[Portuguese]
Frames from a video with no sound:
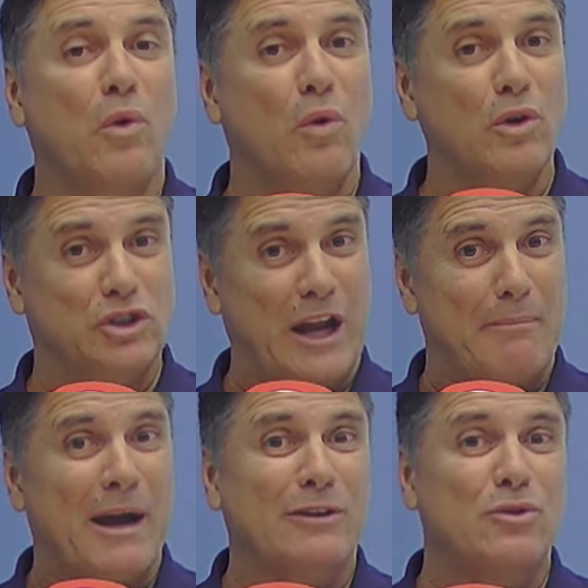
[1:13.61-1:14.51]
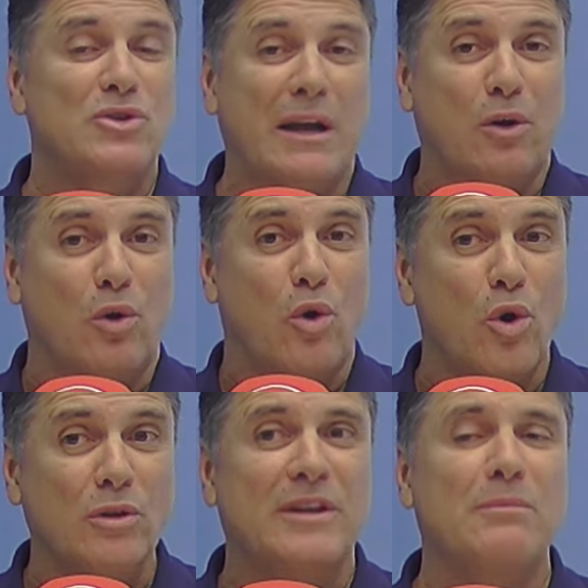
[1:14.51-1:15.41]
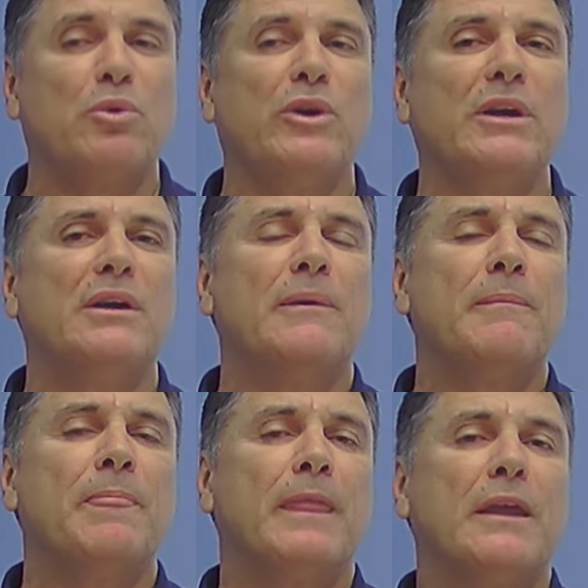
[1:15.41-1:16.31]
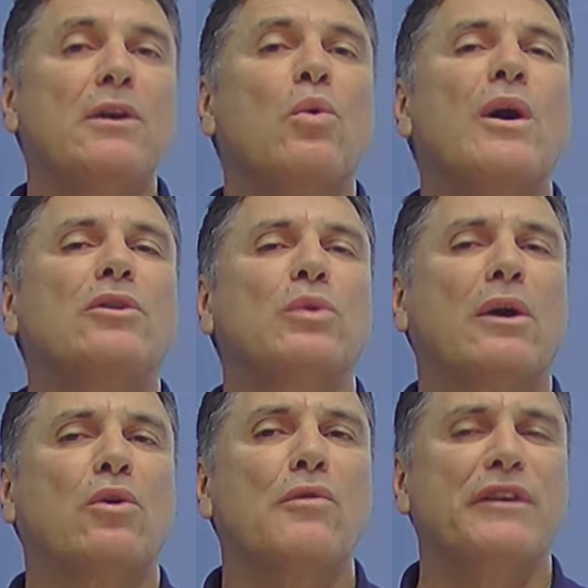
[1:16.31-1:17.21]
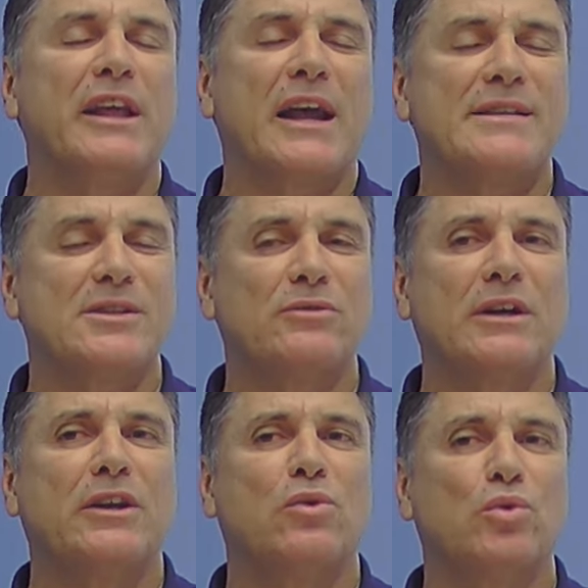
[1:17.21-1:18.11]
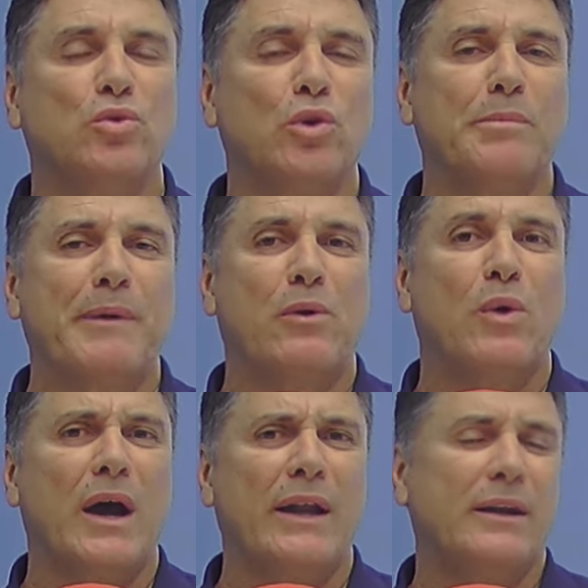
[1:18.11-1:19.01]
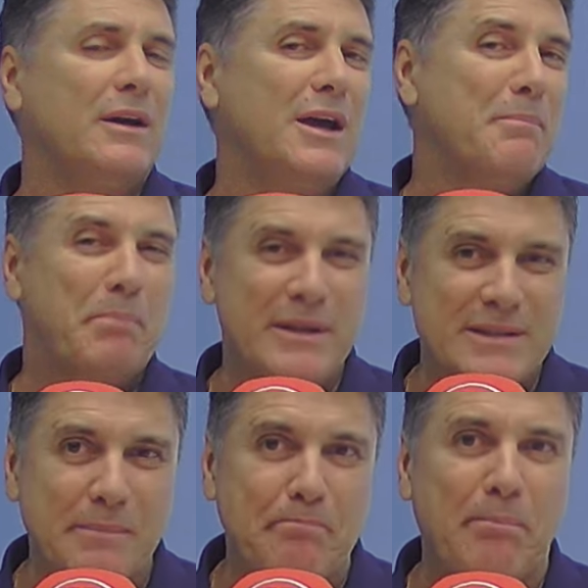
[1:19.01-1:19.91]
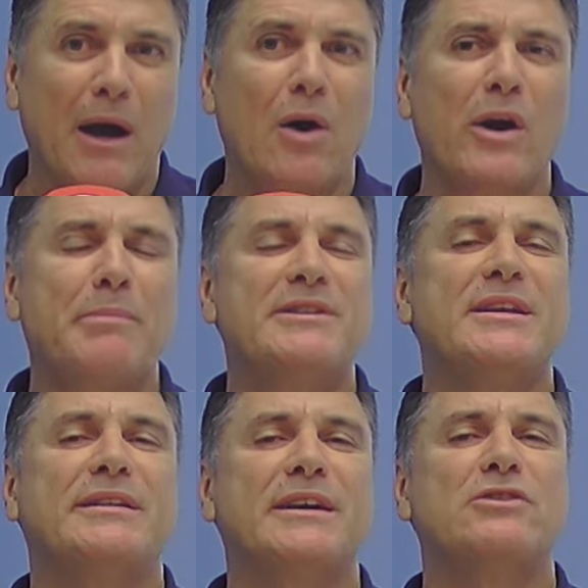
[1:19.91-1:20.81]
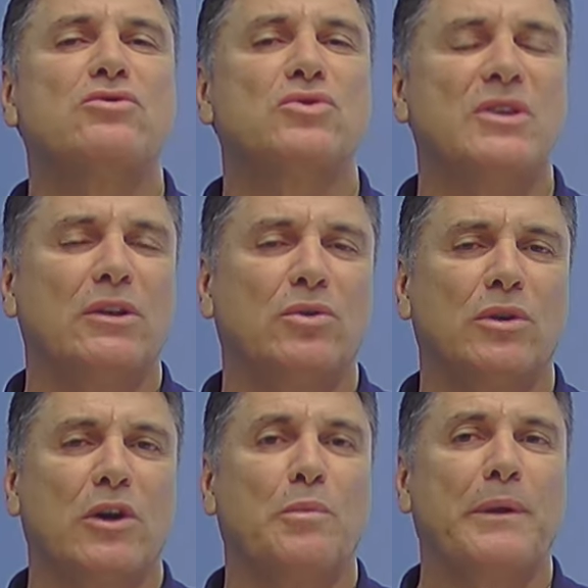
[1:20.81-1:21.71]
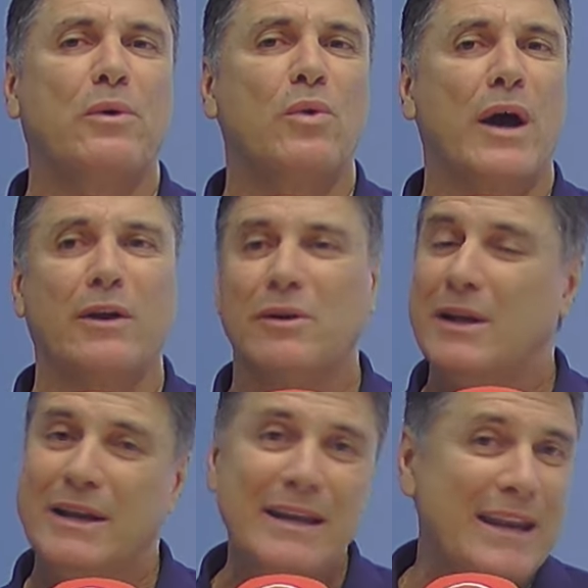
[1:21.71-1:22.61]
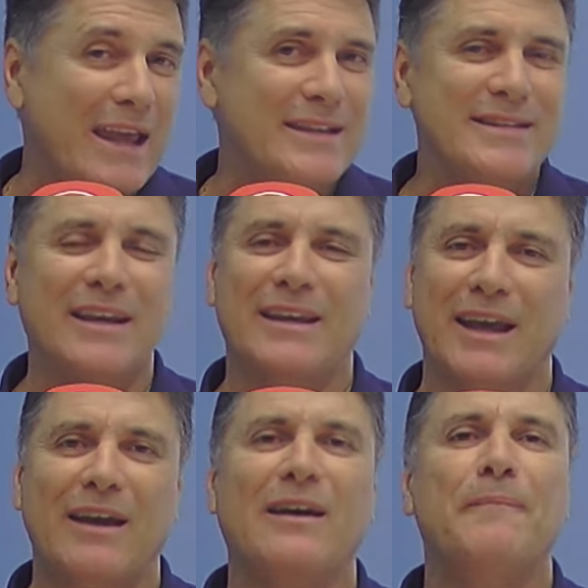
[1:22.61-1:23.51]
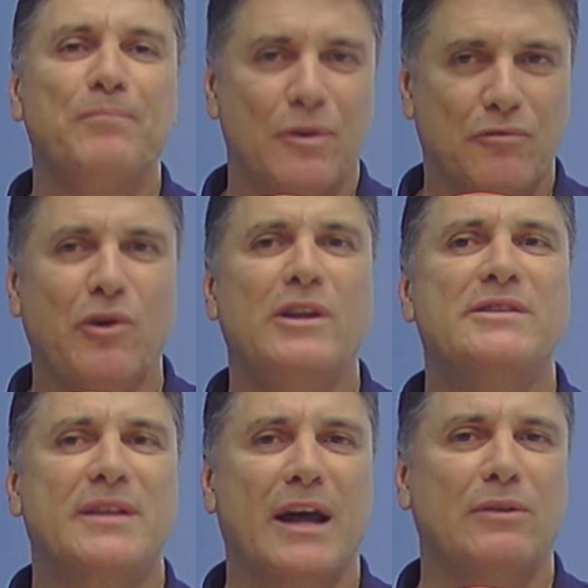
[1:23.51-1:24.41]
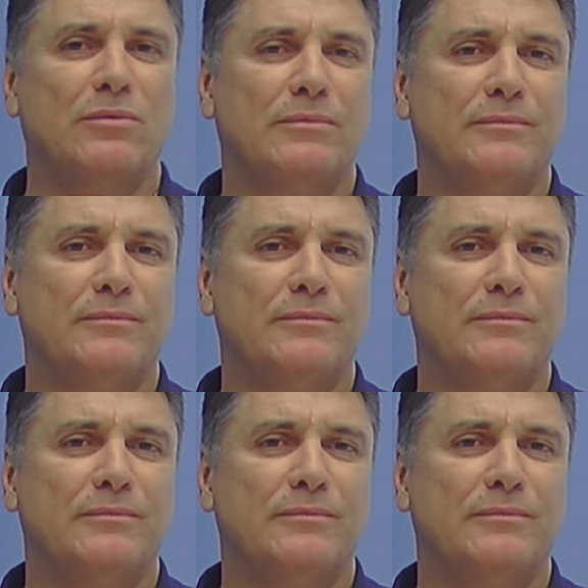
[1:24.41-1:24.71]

chamados a contribuir enquanto a Confederação da Agricultura e Pecuária, principal representante do setor agropecuário, nem sequer foi listado.